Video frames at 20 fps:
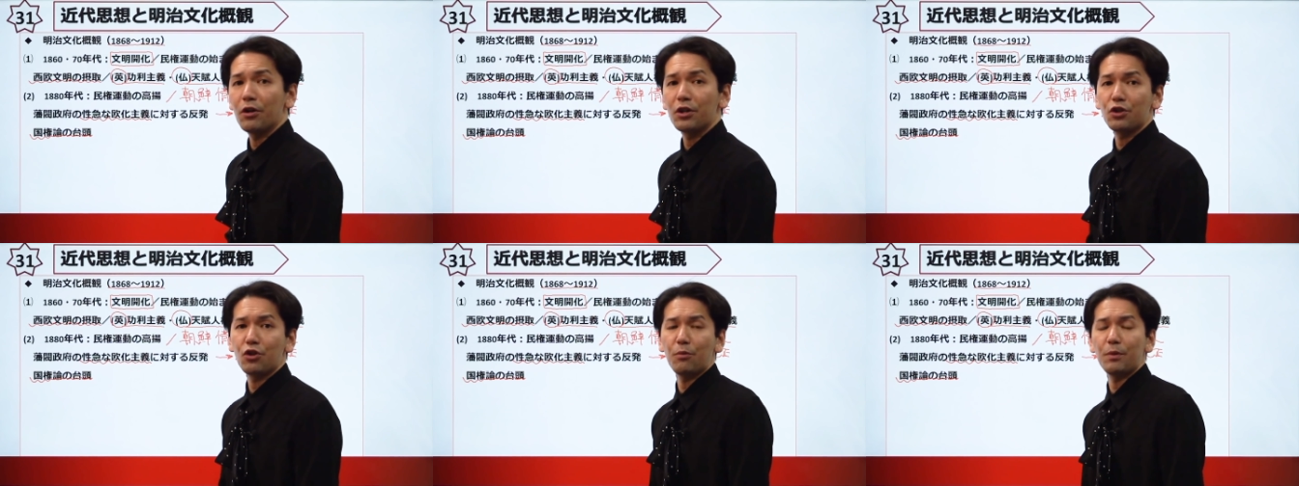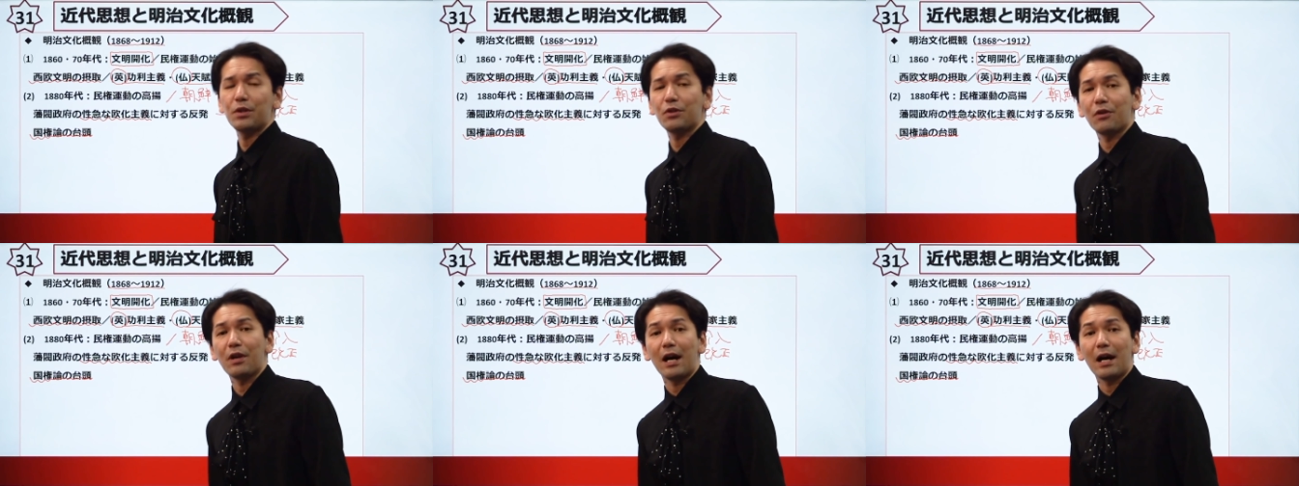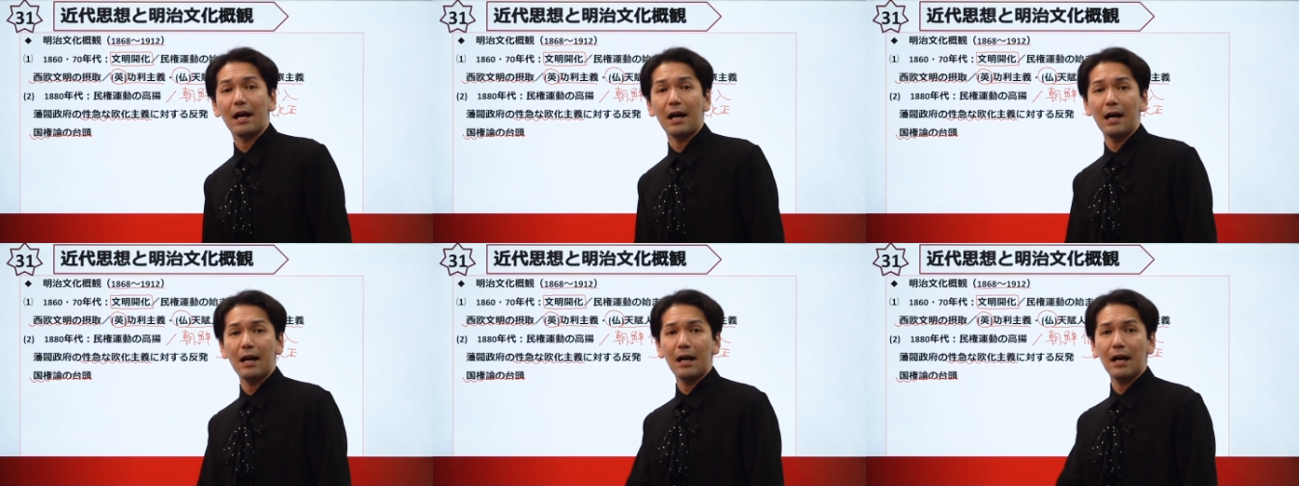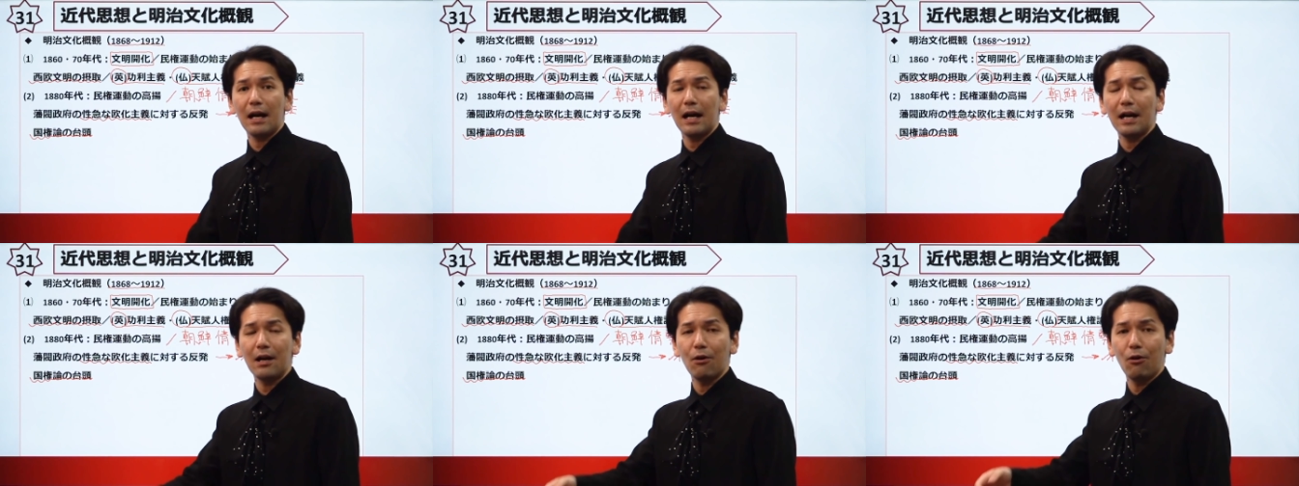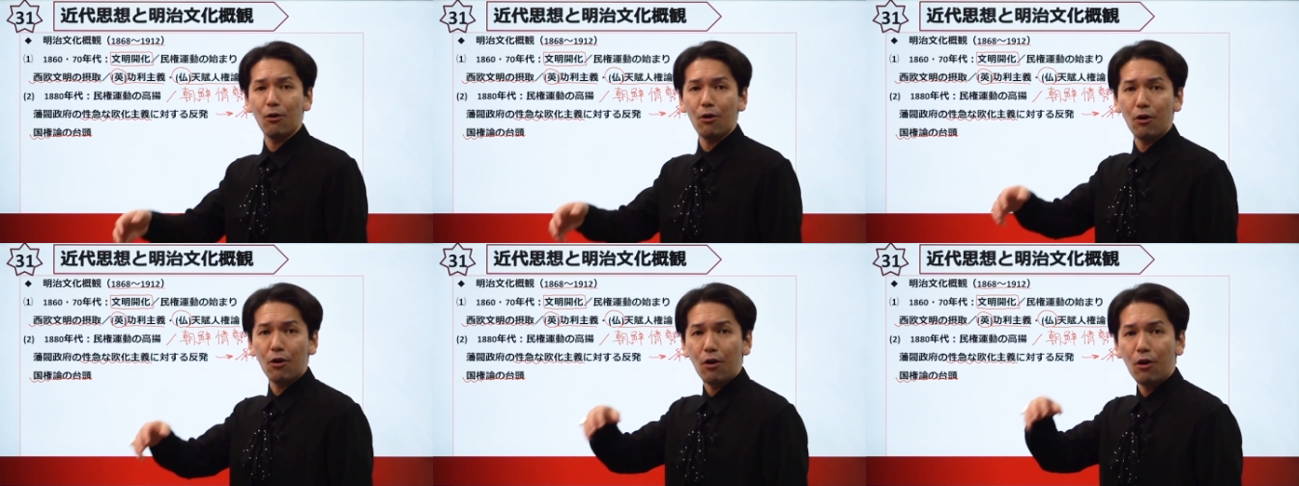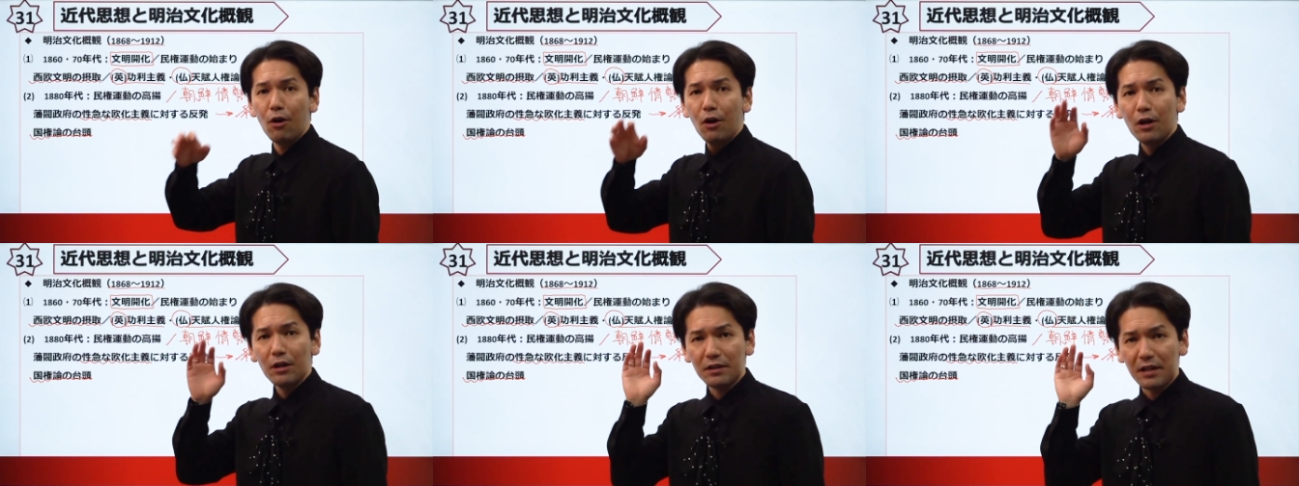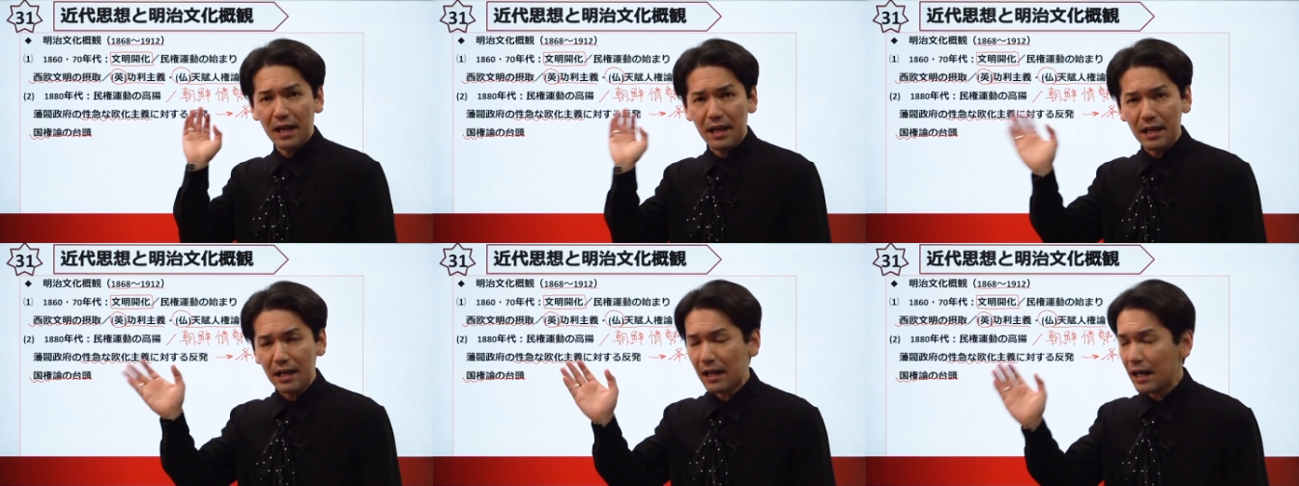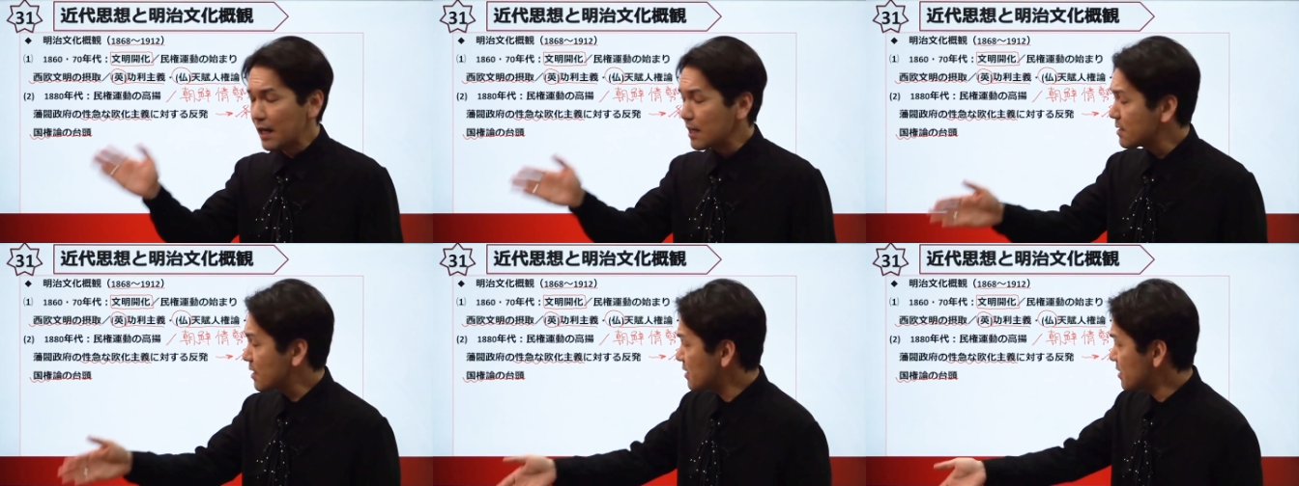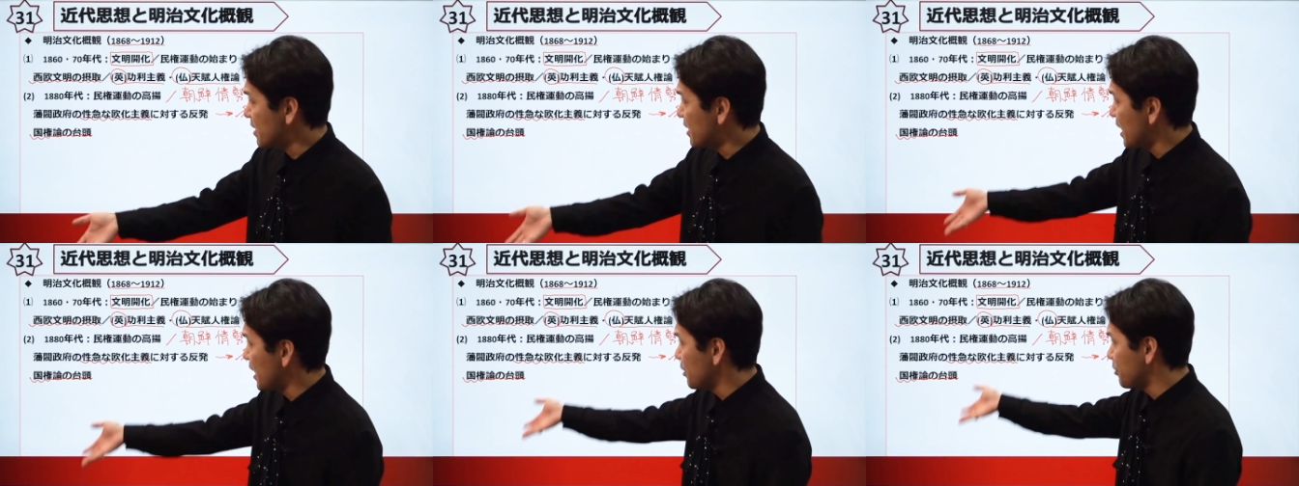人々が考えを転換させて